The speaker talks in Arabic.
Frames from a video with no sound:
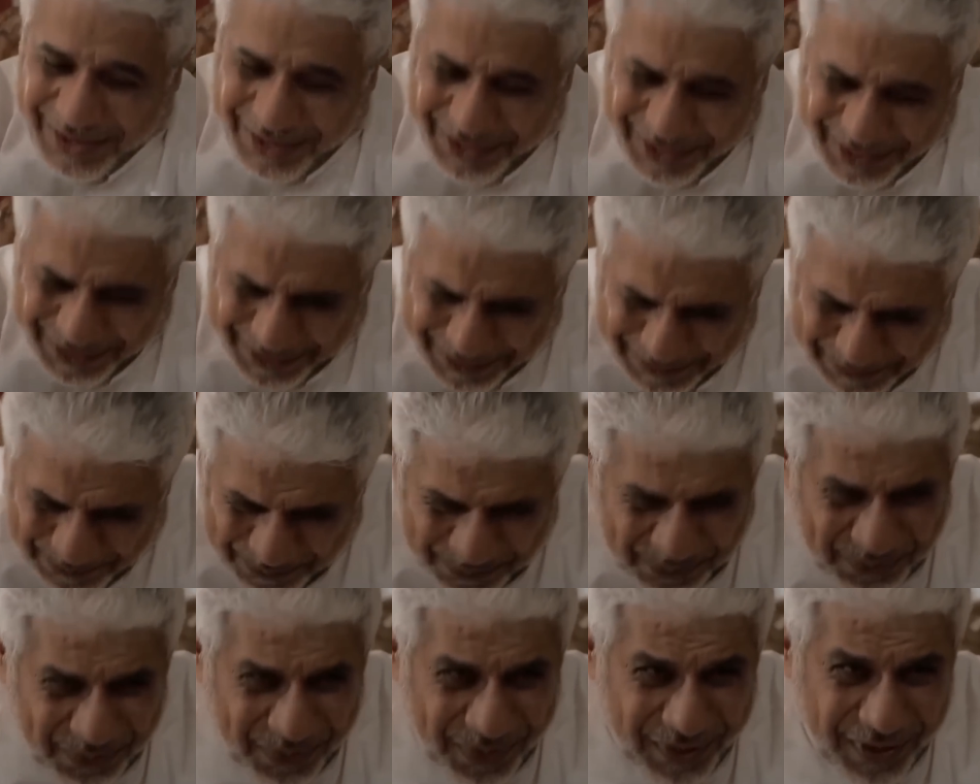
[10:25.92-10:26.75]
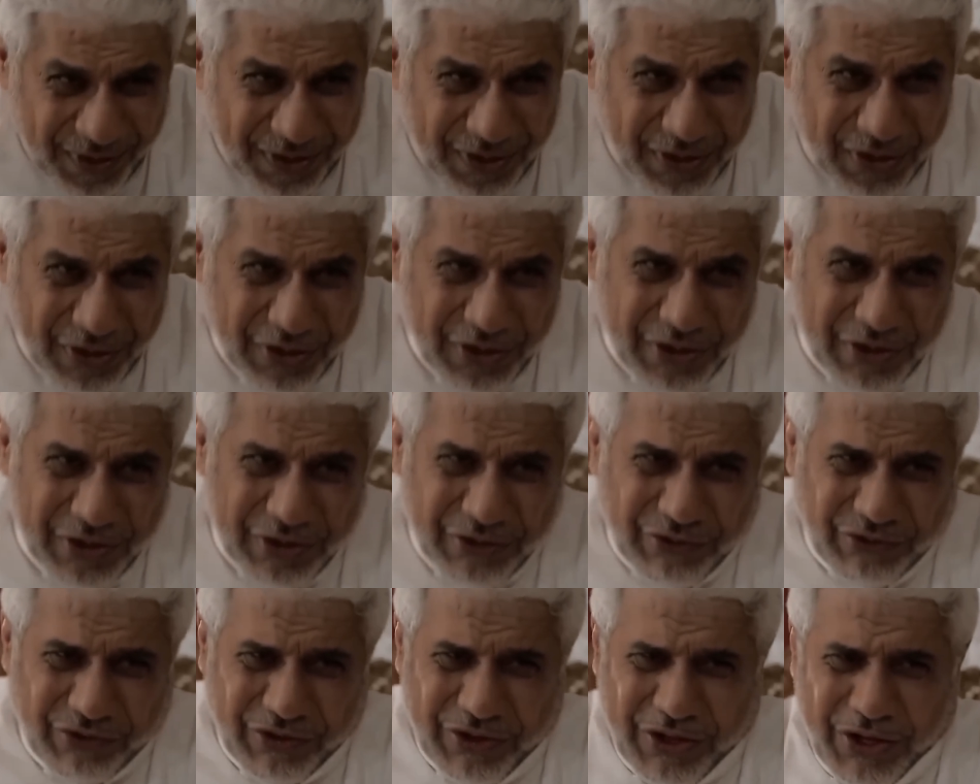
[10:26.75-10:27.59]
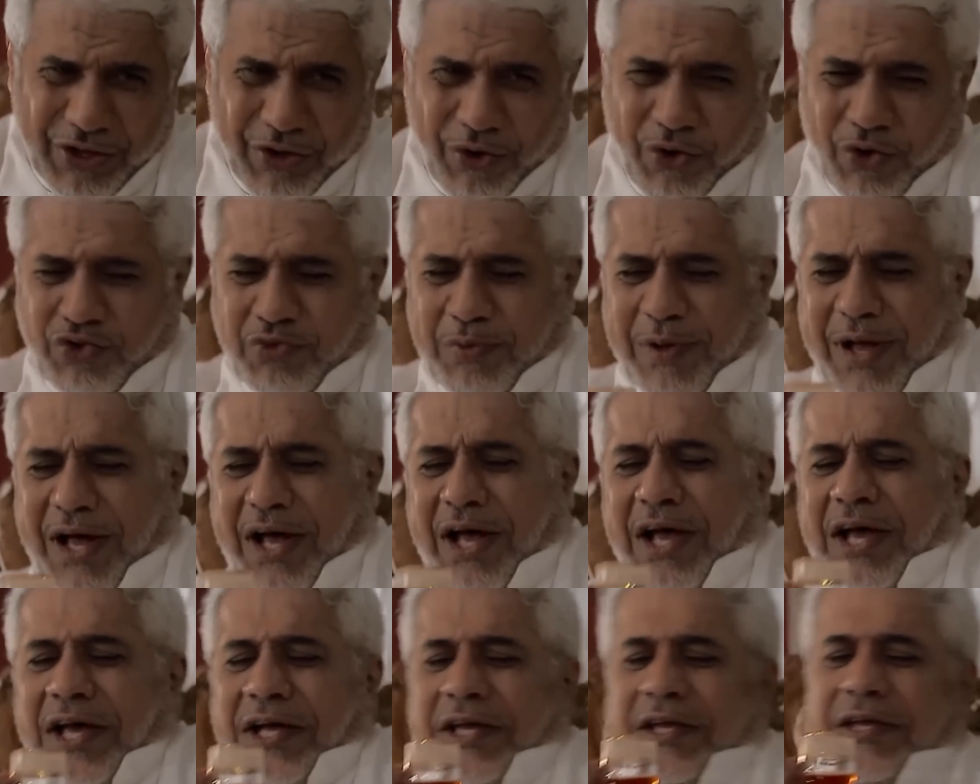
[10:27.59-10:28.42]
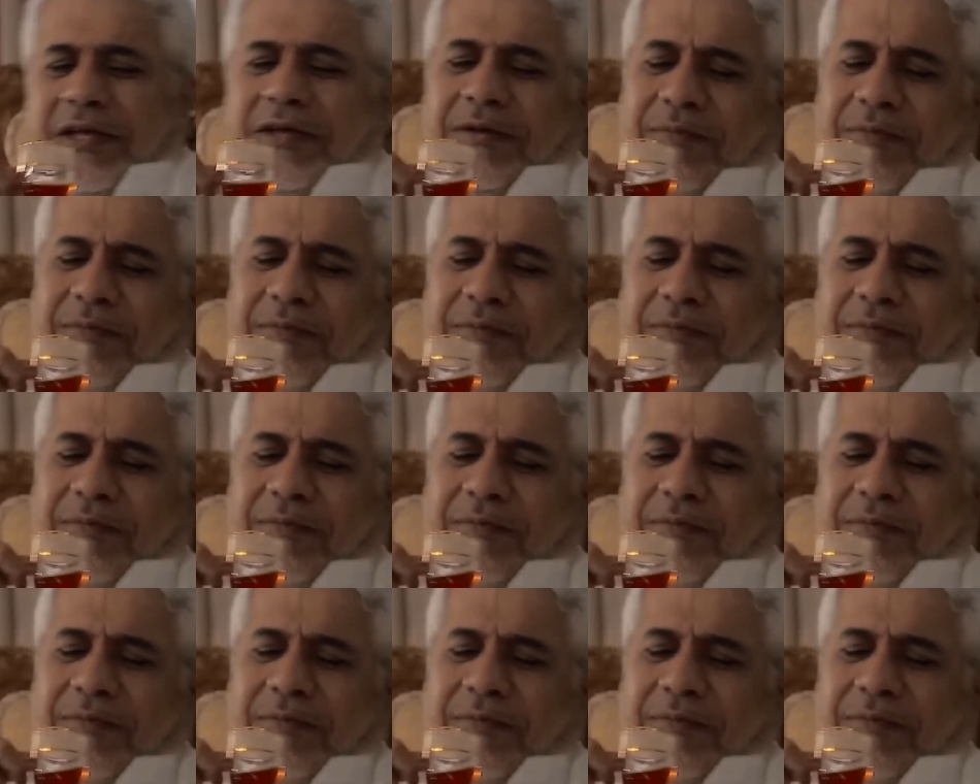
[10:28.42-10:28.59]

ايه كذي اخوك معاه حق